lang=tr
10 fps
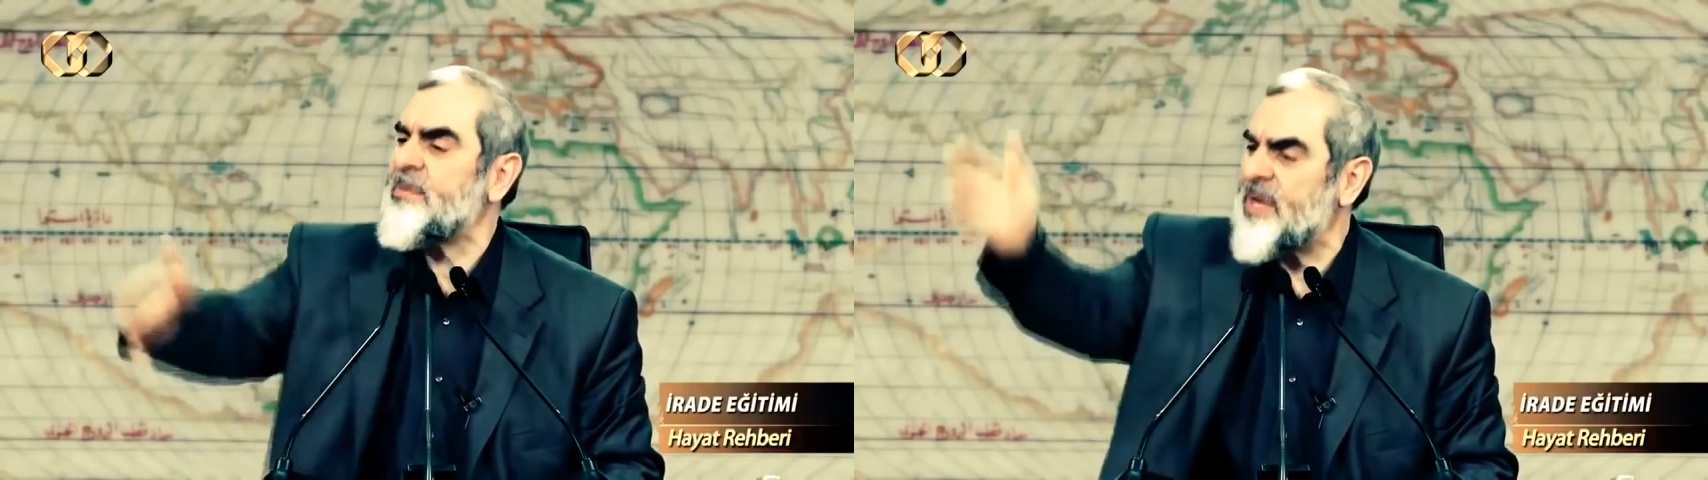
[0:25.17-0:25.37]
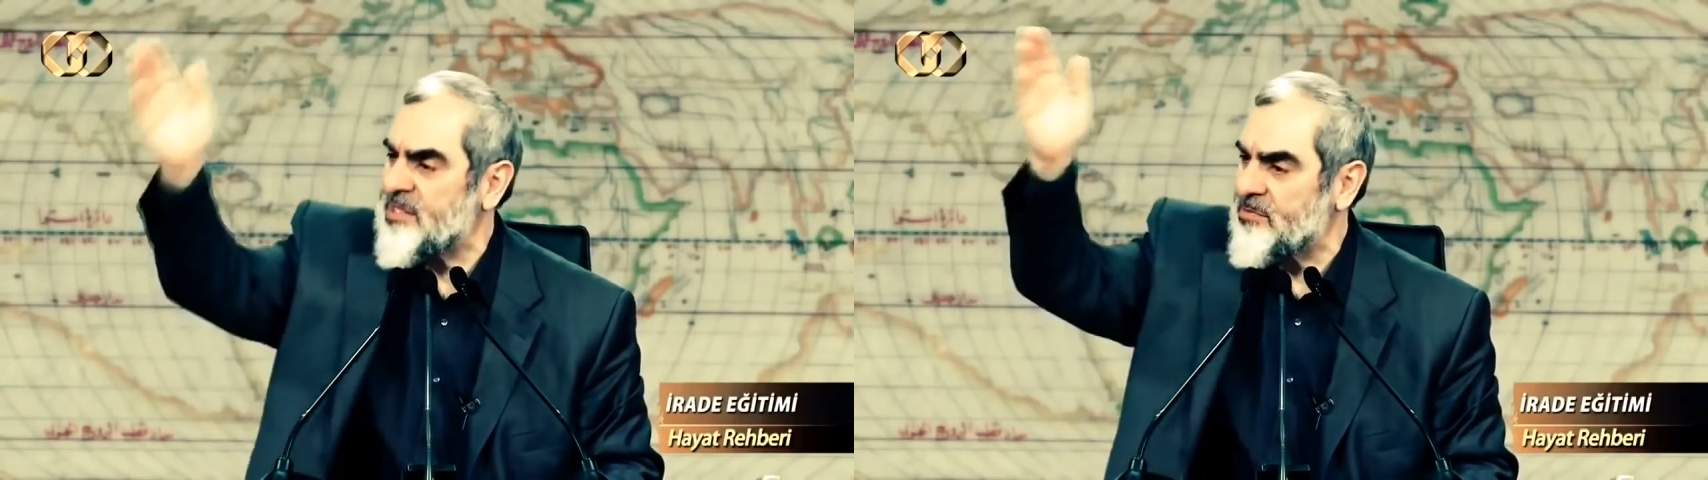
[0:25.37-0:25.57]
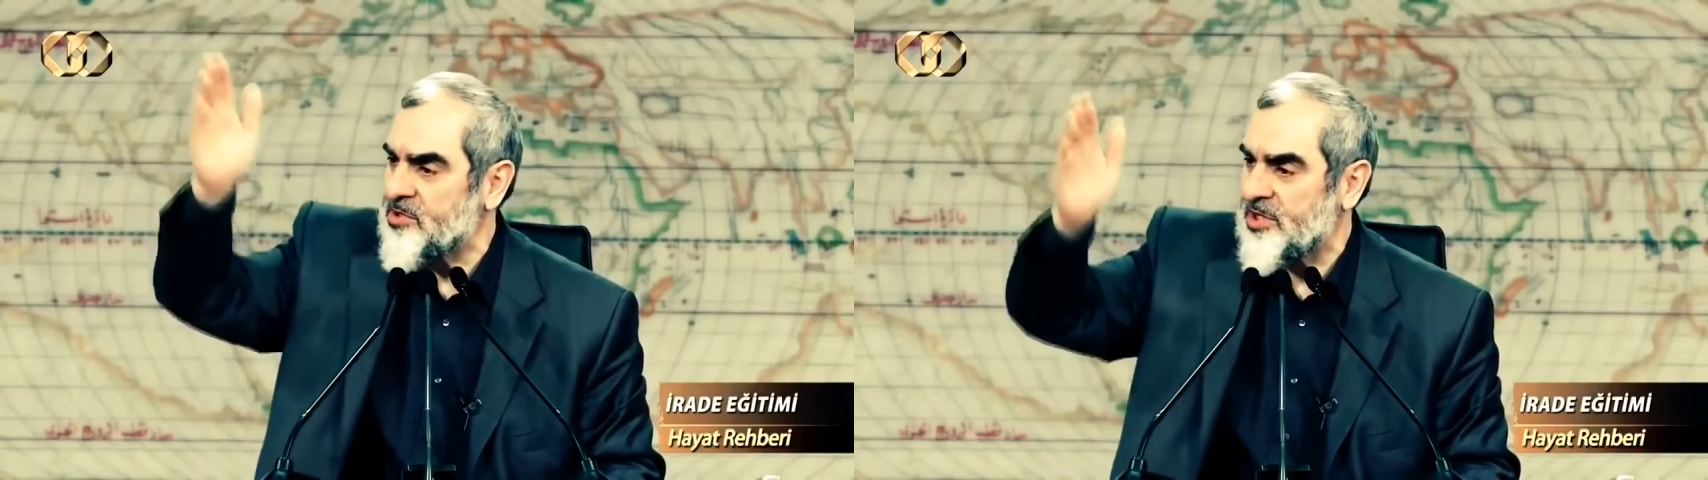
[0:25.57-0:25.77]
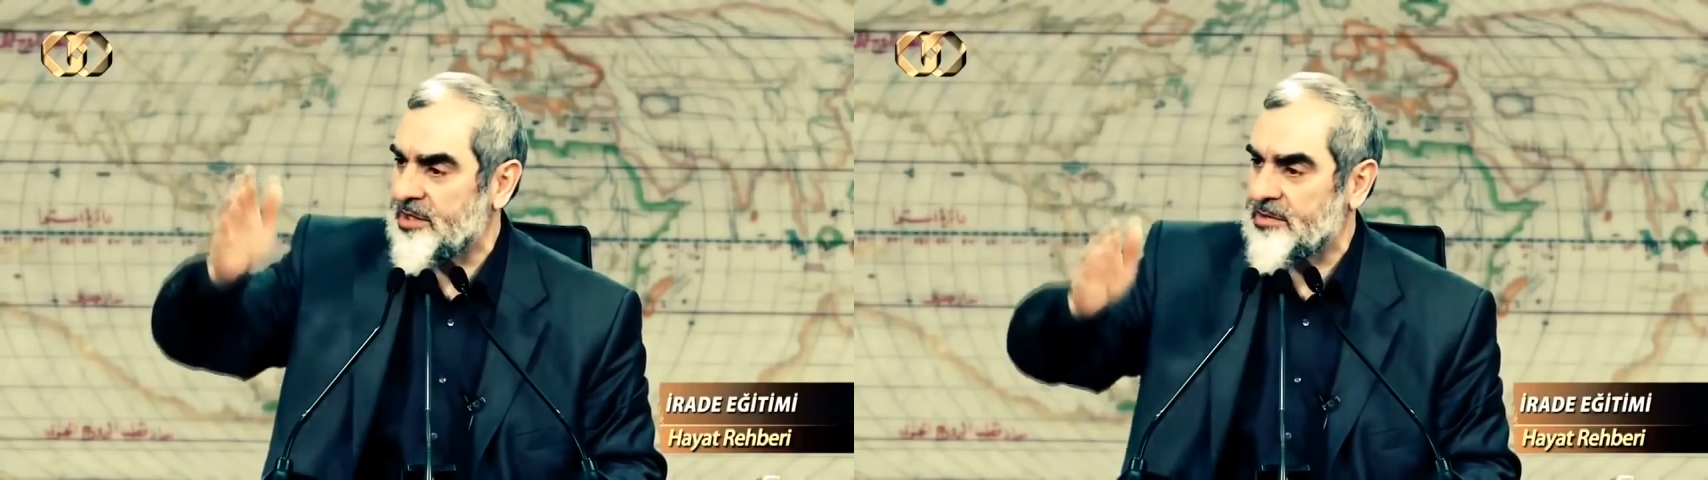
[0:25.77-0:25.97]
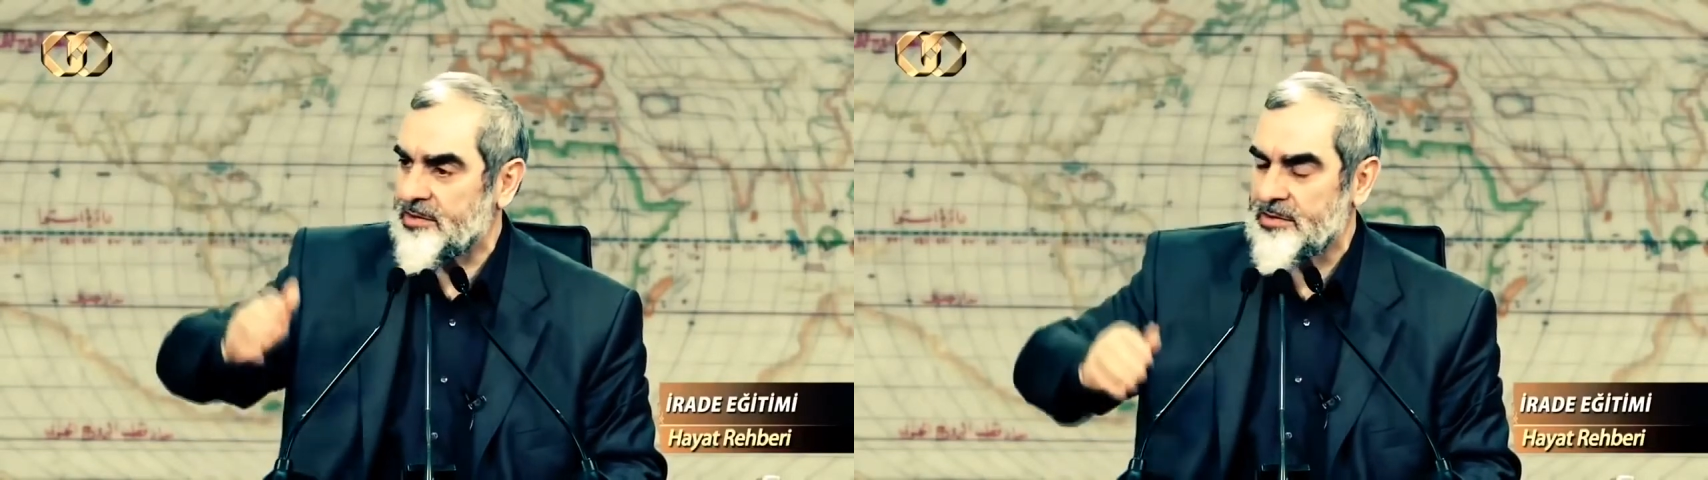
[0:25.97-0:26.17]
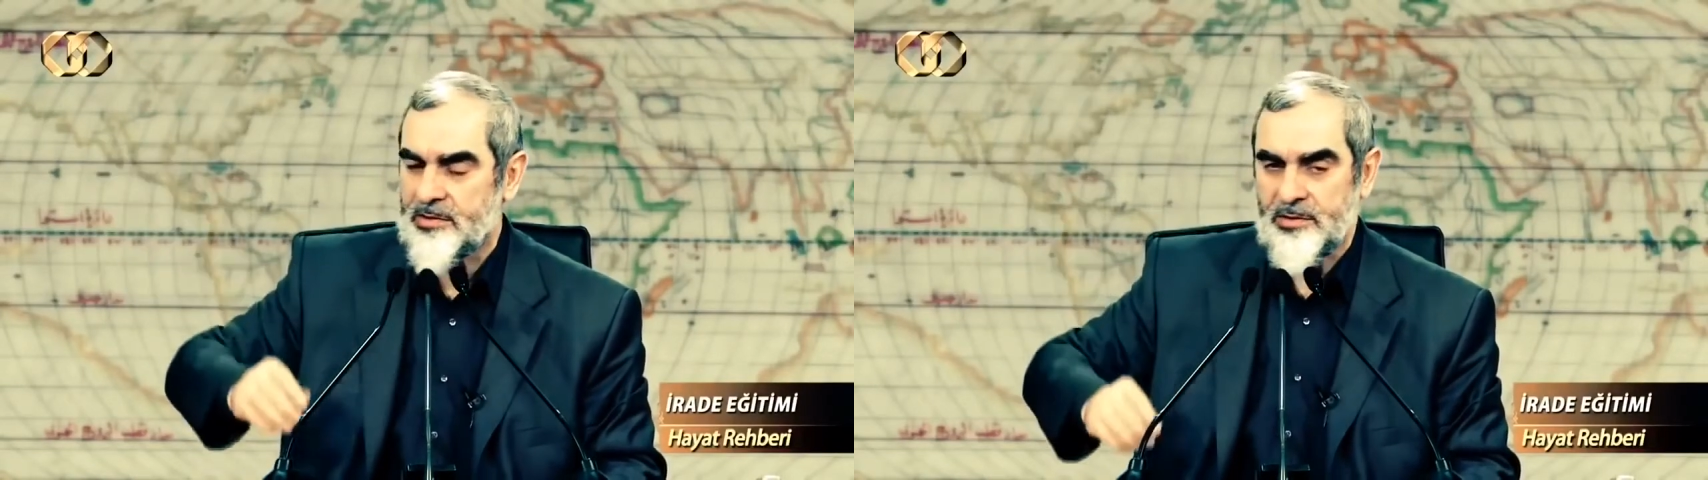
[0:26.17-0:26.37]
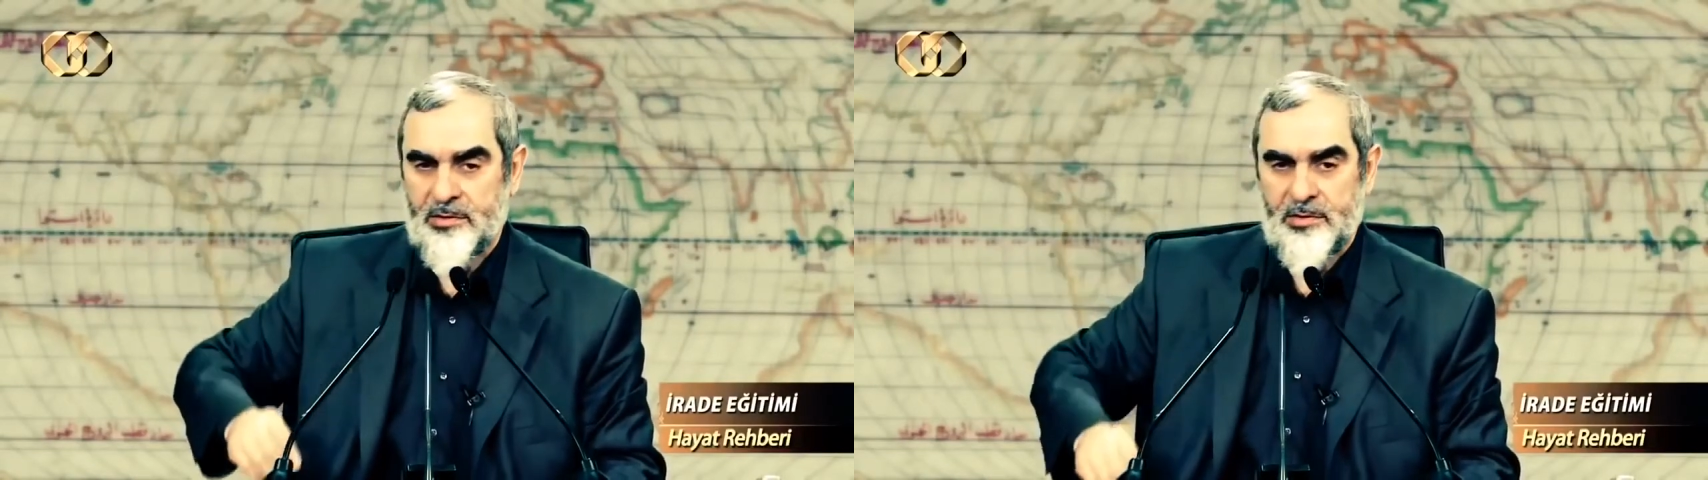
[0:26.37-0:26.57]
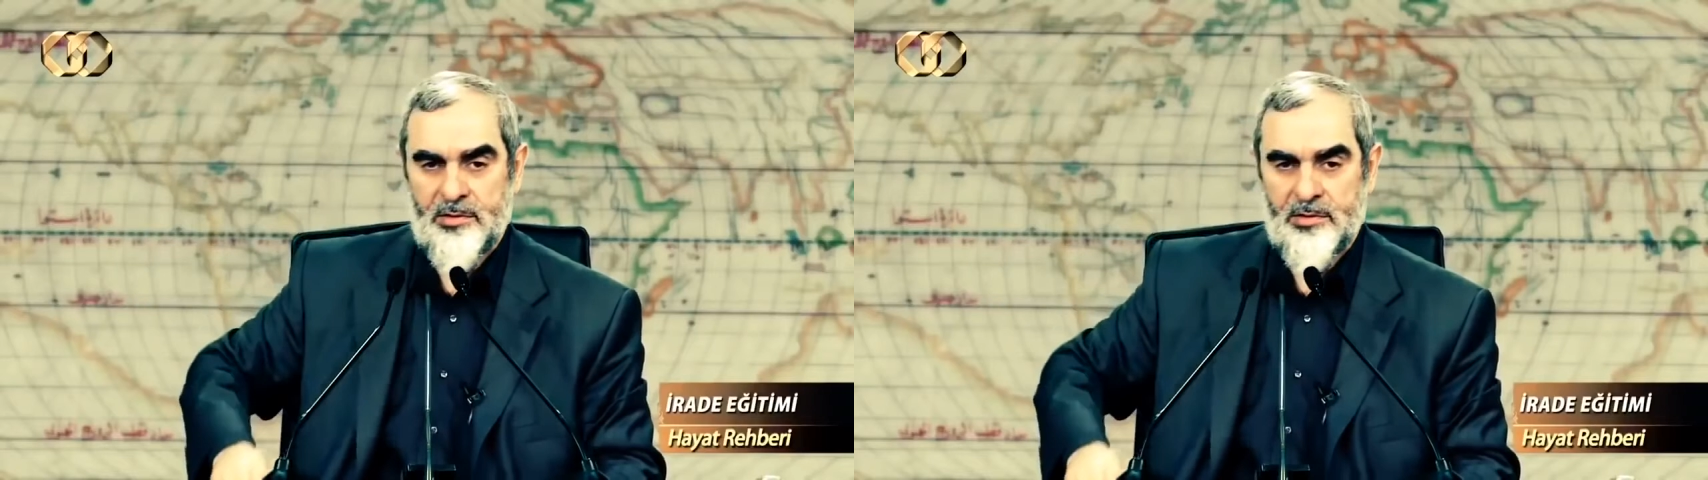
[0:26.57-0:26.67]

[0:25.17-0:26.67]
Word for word: değmez bir şeydir.